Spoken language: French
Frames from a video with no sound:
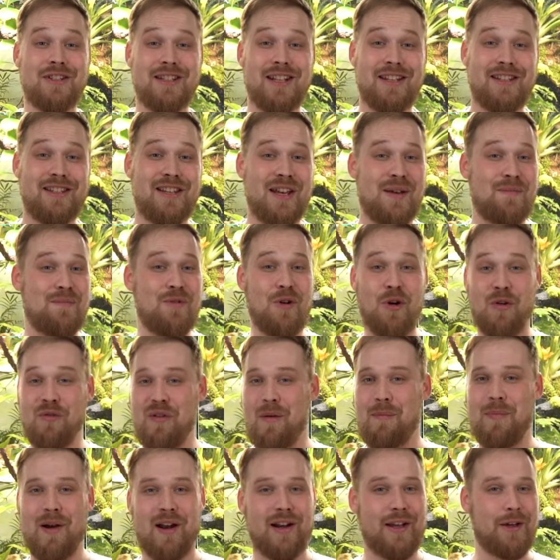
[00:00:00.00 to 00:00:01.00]
septième, on
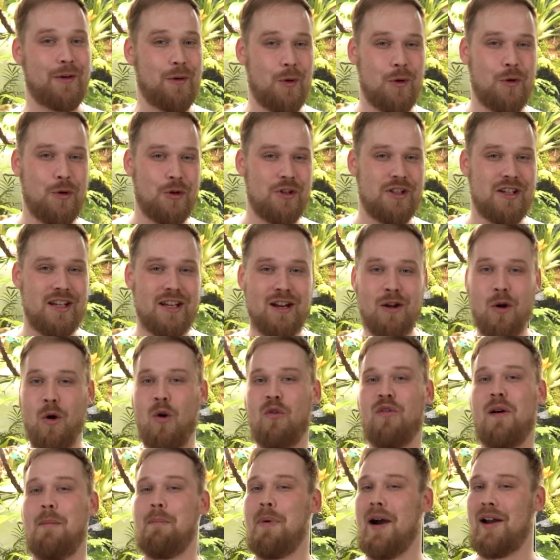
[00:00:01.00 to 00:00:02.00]
va parler crocodile, on
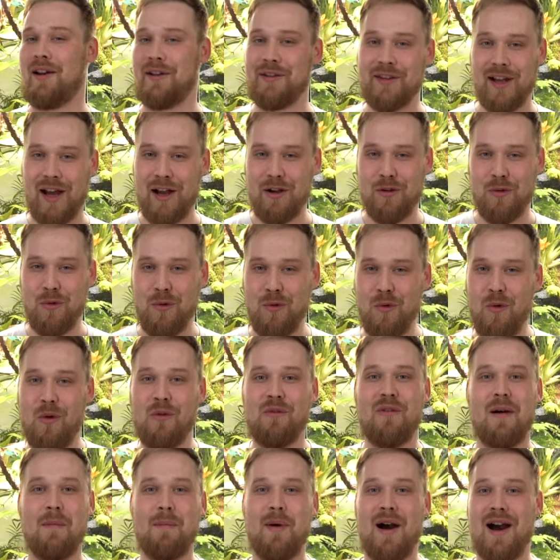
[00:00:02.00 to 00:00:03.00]
va parler dragon, on
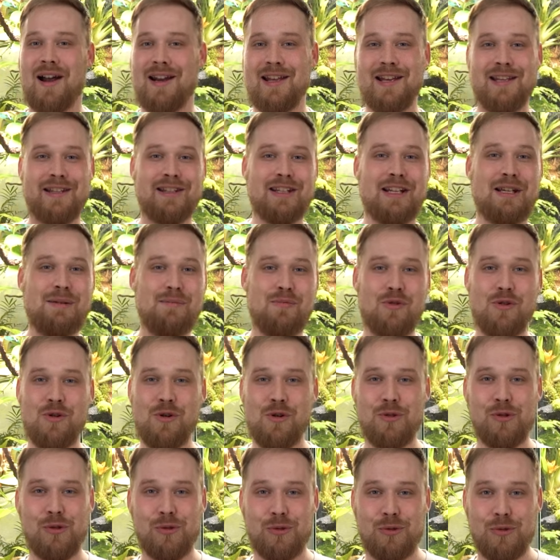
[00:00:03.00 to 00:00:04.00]
va parler
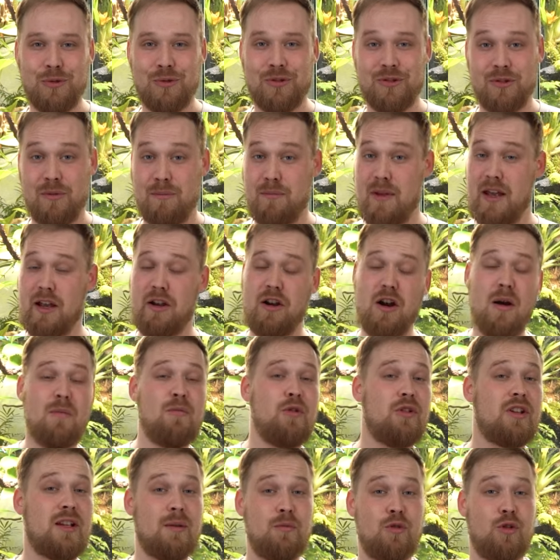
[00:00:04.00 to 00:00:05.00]
tribolonotus. Mais comme
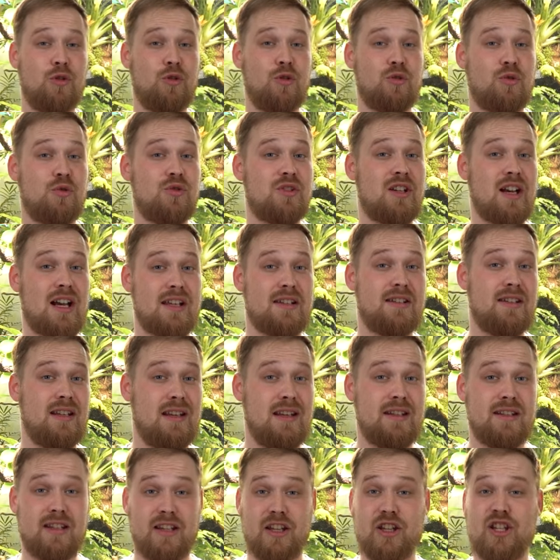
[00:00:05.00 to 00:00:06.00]
le tribolonotus
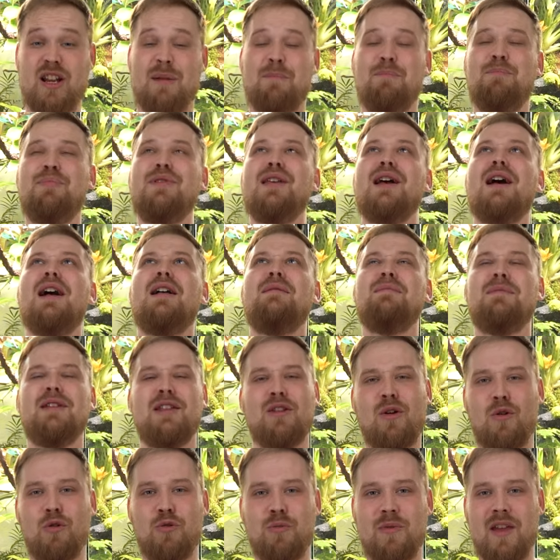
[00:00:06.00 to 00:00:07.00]
gracilis est déjà bien
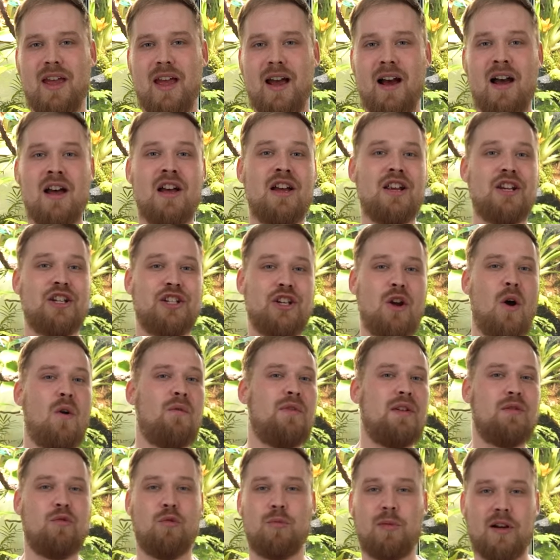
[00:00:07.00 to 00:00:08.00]
mis en lumière, j'ai
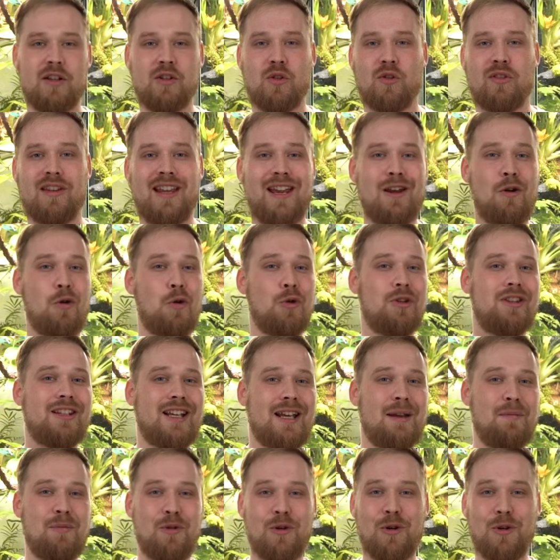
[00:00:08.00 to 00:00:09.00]
envie de vous présenter le
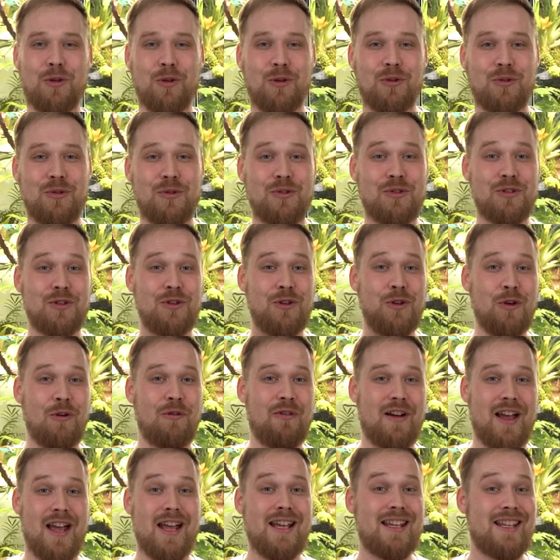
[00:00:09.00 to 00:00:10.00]
tribolonotus
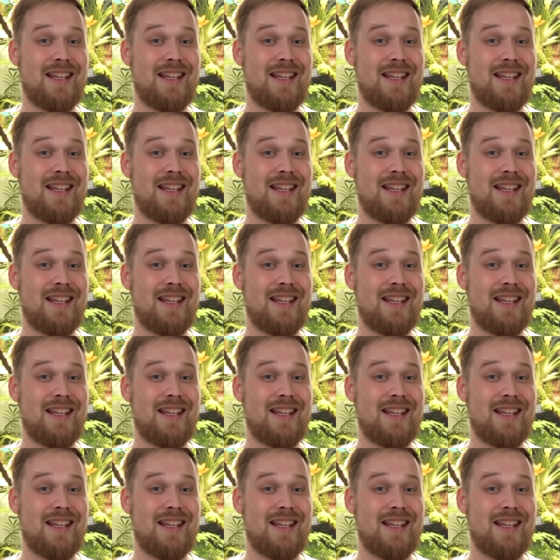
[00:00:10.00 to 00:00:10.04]
novae